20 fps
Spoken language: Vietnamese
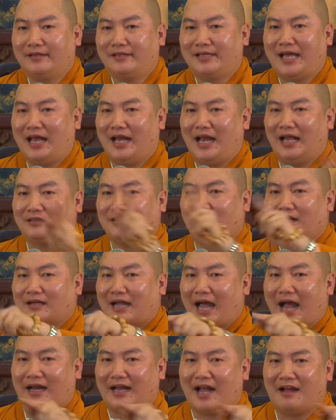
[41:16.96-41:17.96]
Vậy là tất
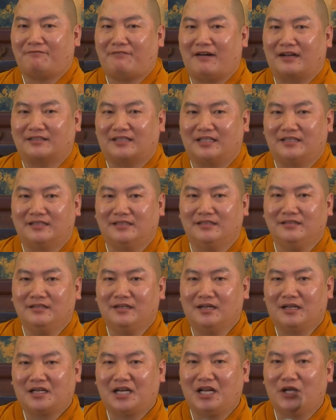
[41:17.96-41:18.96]
cả các Phật
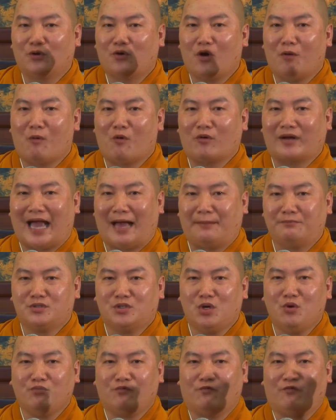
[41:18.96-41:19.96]
tử đều có một cảm
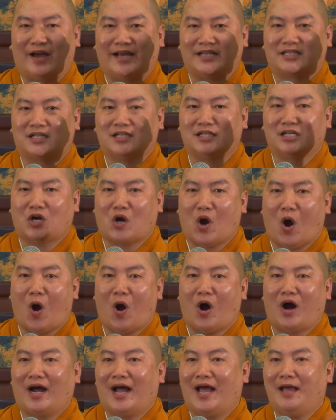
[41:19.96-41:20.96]
xúc về sự
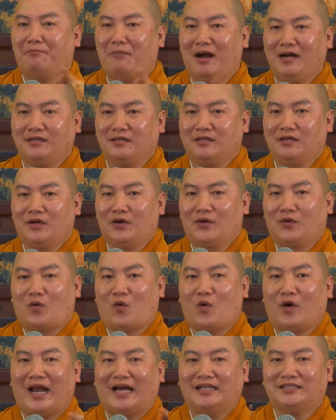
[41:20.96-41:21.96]
còn hay mất
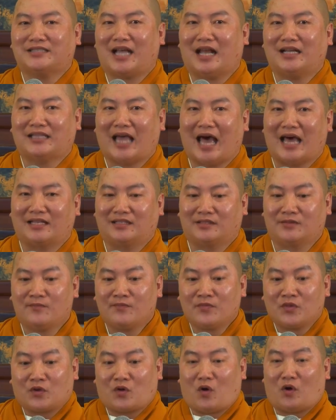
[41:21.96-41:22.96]
của đấng sanh thành.
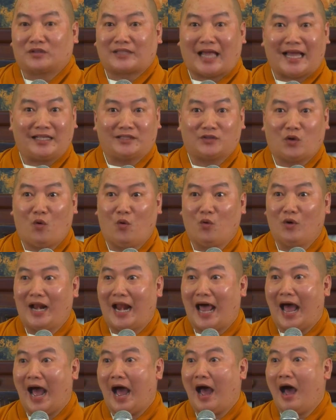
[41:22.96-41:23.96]
Còn thầy tu
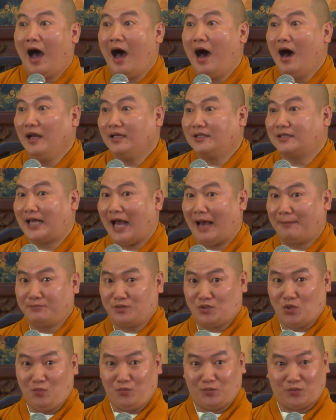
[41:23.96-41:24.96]
là hết cảm
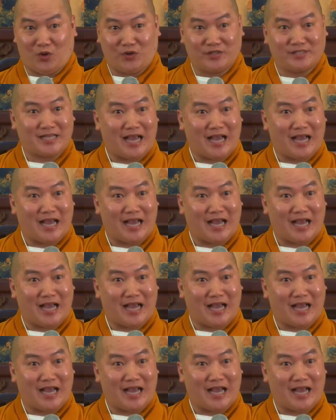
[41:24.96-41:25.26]
xúc rồi